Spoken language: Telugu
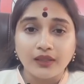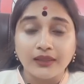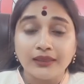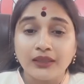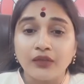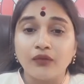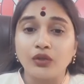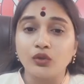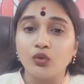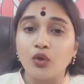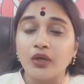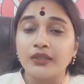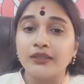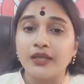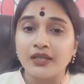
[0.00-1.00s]
ఇంతవరకు
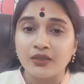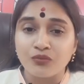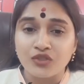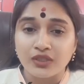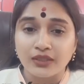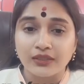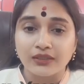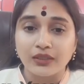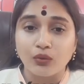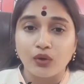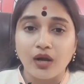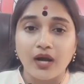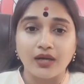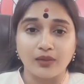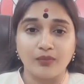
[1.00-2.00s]
అన్యాయం జరిగితే
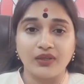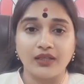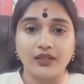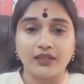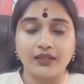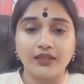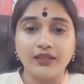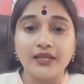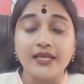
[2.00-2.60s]
ఒక ఆడబిడ్డకి